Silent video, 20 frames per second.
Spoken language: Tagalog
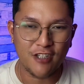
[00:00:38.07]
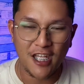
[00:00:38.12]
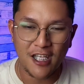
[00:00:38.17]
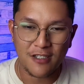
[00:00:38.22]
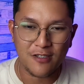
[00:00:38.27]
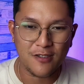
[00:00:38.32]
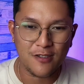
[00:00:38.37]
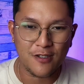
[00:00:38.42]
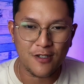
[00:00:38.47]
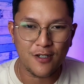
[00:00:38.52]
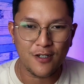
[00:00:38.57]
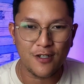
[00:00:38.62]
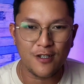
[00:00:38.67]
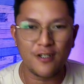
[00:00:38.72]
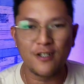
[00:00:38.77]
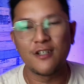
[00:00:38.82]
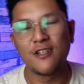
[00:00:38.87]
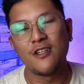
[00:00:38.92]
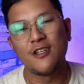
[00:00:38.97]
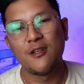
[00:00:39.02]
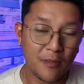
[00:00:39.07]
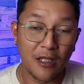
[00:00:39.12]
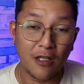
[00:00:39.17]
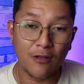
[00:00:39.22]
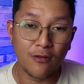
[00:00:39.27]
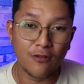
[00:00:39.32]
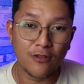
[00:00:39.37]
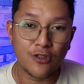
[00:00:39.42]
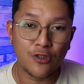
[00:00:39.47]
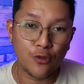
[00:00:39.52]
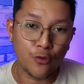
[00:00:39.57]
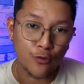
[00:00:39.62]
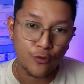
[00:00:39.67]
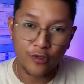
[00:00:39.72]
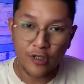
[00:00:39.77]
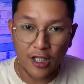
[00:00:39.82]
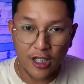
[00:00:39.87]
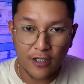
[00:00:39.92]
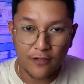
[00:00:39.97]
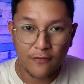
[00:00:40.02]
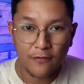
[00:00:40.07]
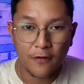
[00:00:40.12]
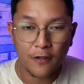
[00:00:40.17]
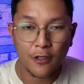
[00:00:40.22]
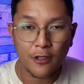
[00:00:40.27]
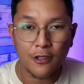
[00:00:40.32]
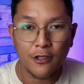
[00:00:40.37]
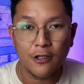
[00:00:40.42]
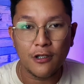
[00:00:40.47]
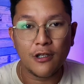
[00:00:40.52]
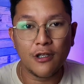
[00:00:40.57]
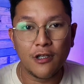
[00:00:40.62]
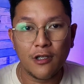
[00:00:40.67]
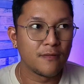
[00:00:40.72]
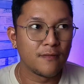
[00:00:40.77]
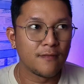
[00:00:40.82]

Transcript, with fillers: tester, merong screwdriver,